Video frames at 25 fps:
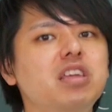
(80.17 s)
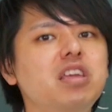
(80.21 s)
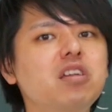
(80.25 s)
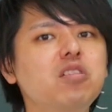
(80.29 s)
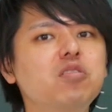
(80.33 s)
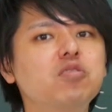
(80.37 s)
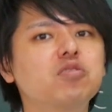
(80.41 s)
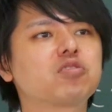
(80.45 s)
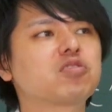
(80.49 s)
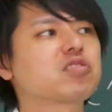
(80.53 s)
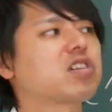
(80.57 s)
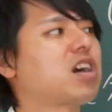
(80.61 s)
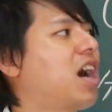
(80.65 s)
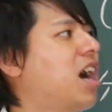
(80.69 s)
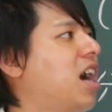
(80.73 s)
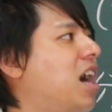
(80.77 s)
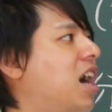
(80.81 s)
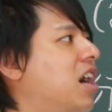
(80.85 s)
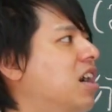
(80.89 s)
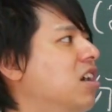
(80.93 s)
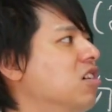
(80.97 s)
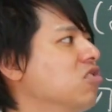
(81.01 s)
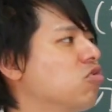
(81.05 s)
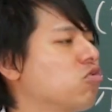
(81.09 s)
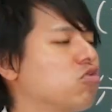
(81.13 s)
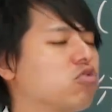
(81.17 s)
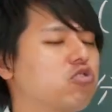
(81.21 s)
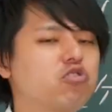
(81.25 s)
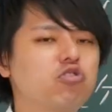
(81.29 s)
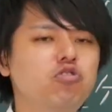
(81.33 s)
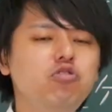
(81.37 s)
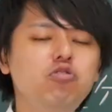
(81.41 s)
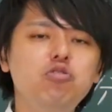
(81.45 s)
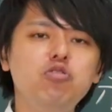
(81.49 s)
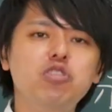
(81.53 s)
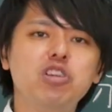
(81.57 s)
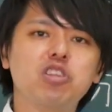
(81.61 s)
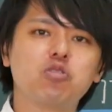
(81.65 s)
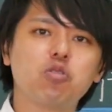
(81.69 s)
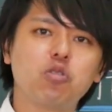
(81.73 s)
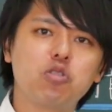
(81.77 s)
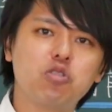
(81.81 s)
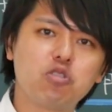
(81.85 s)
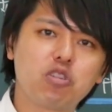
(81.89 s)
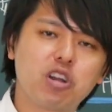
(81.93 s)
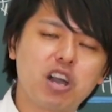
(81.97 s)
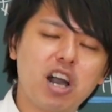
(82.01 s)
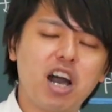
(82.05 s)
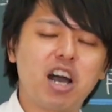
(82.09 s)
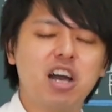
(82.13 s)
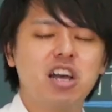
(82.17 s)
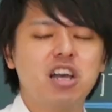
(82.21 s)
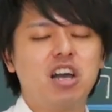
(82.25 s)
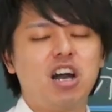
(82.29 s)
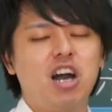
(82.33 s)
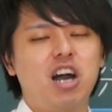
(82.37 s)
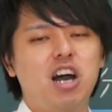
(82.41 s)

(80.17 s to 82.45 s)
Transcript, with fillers: いくつかちょっと種類というか、